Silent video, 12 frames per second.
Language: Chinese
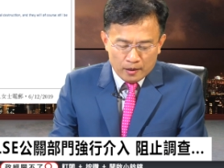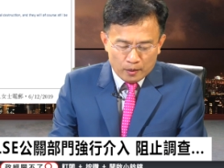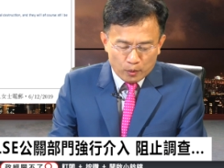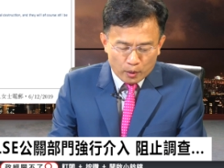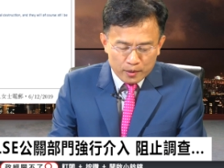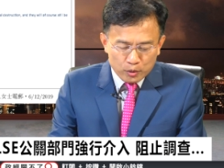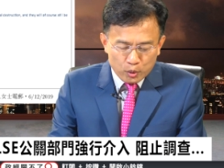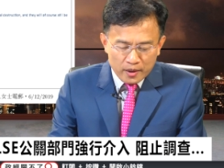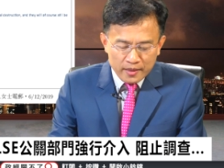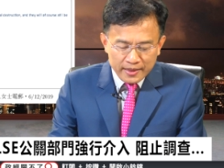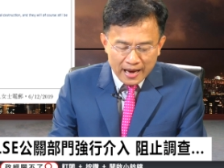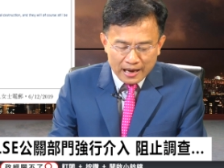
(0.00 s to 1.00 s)
伦
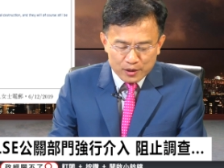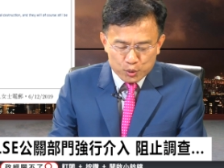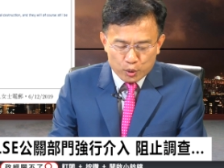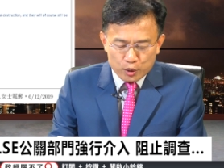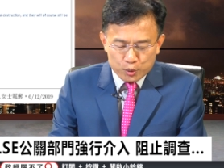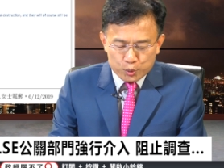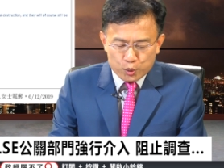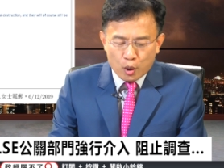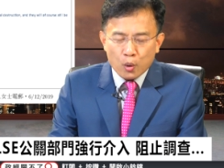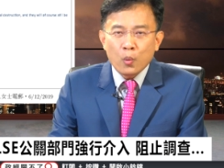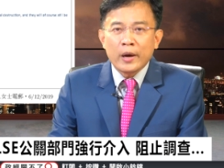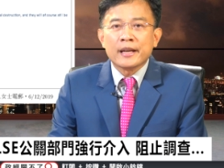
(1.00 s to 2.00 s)
敦大学学
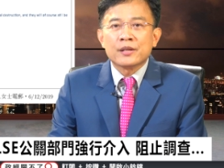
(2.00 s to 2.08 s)
位